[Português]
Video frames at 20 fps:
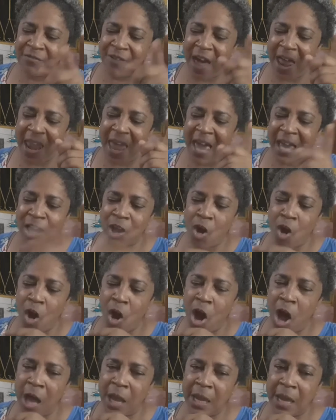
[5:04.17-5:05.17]
vai lá e
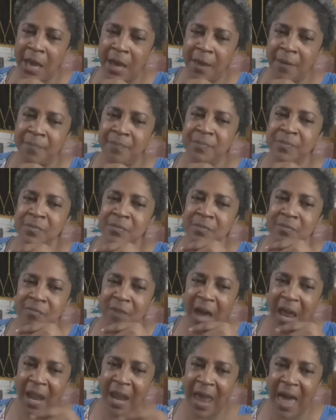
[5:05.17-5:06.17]
olha.
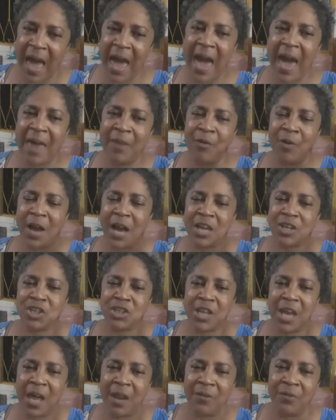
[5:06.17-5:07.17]
Vai lá no
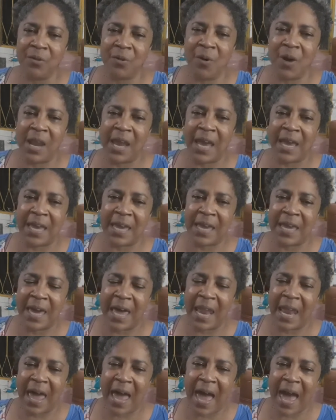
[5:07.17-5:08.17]
castelo do
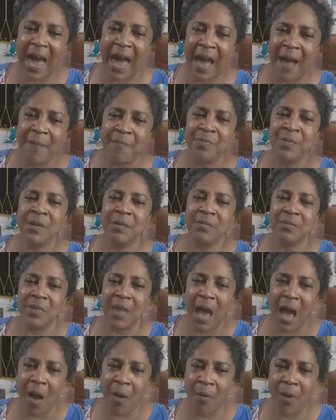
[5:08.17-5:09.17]
coleguinha lá.
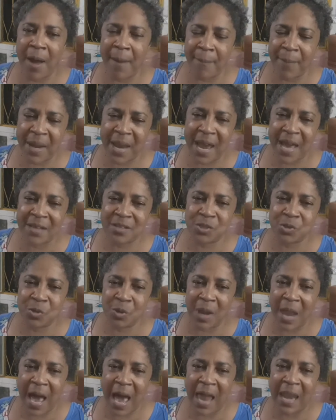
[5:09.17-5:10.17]
Dá um
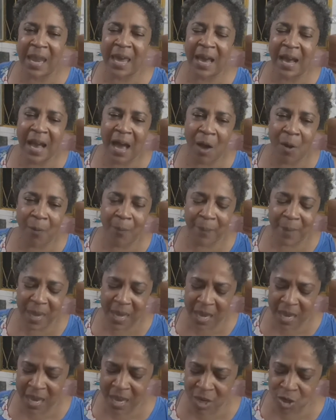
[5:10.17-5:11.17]
abraço lá, legal
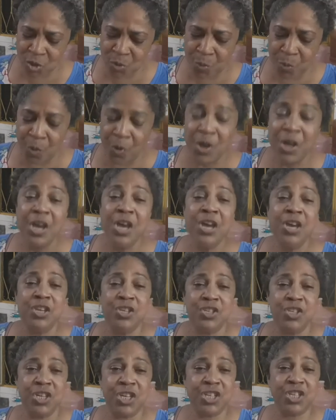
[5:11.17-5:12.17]
mesmo.
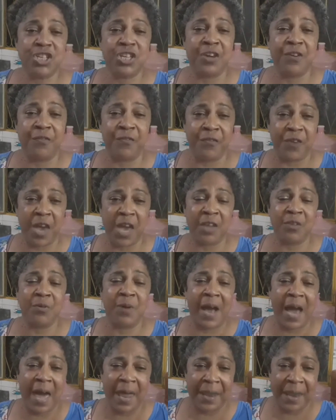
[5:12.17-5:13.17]
Diz que veio do
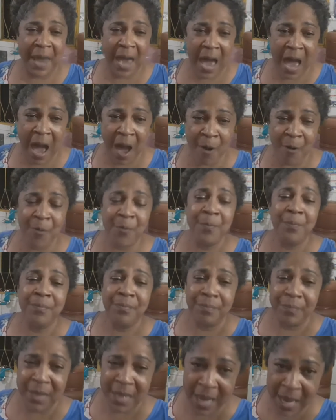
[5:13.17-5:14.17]
canal.
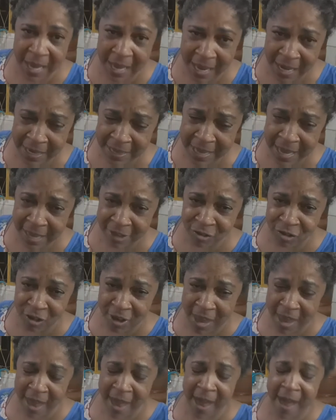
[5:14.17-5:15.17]
Minha realidade
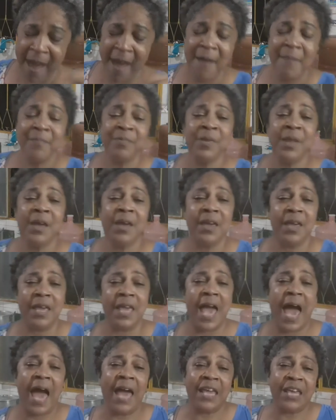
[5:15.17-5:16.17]
é.
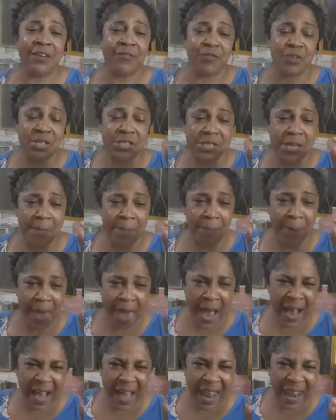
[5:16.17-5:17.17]
E aí você
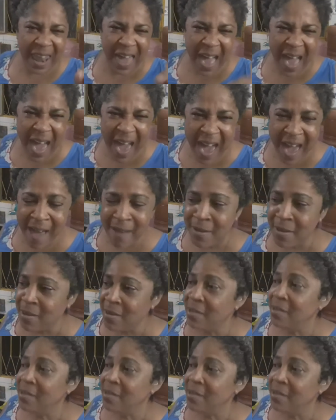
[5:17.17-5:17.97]
pega lá